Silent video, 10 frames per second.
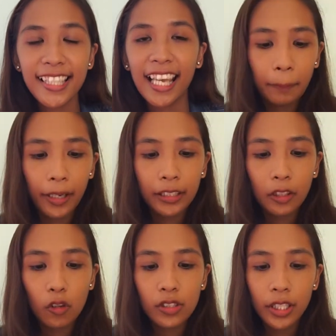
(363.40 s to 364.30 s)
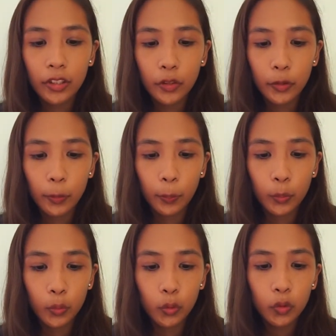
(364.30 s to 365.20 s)
Papakita ko sa inyo yung
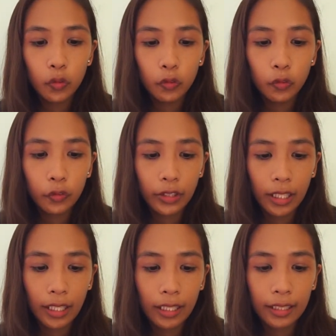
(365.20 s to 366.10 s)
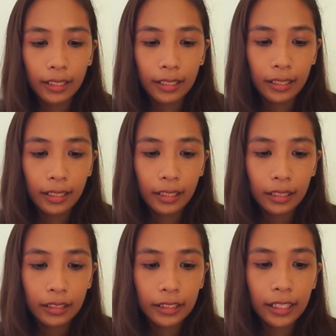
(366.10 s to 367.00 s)
proof na
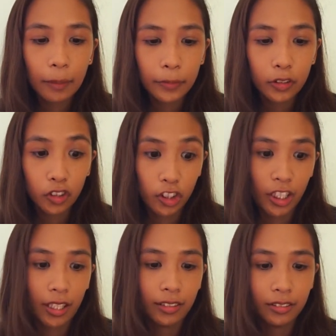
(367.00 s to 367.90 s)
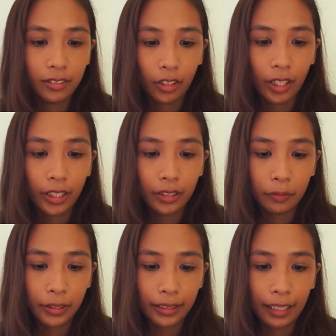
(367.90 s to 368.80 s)
ginamit ko siya. Okay,
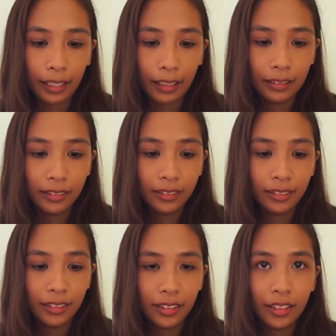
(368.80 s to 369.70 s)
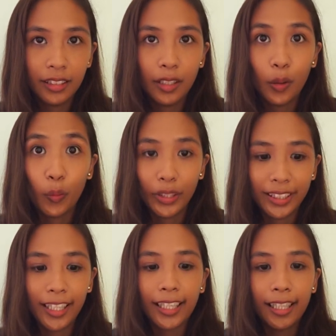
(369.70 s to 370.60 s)
wait lang. Wait
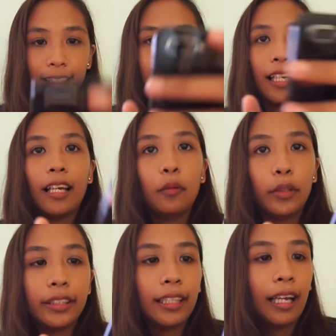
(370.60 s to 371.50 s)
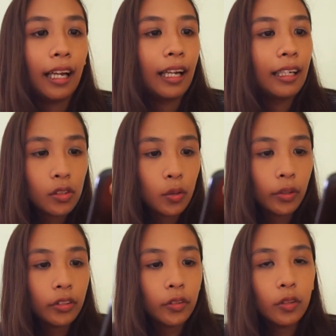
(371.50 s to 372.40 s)
lang guys, ha? Wait lang. So,
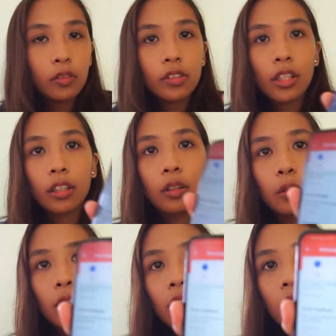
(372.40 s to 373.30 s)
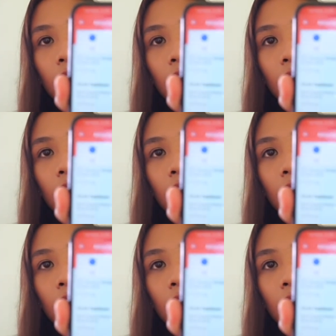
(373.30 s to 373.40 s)
ito yung sa cloak.